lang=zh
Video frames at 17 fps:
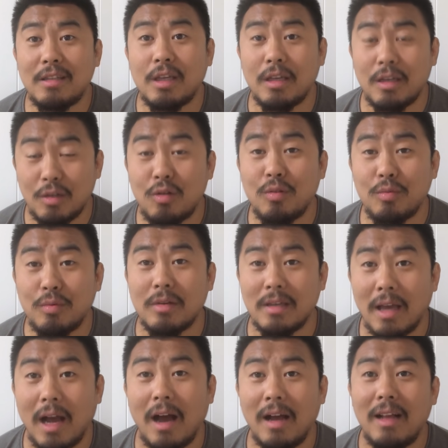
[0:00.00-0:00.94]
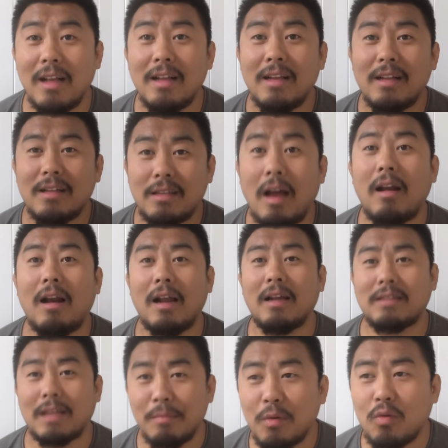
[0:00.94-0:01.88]
体制不一样。当然
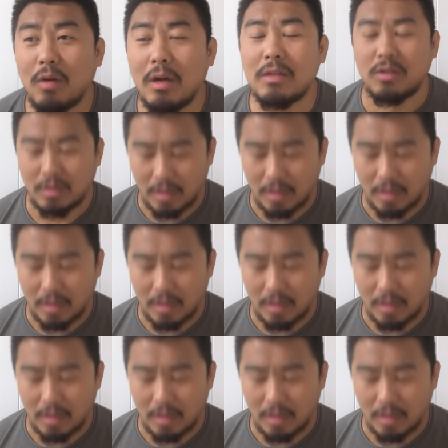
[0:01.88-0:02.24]
了，咱们国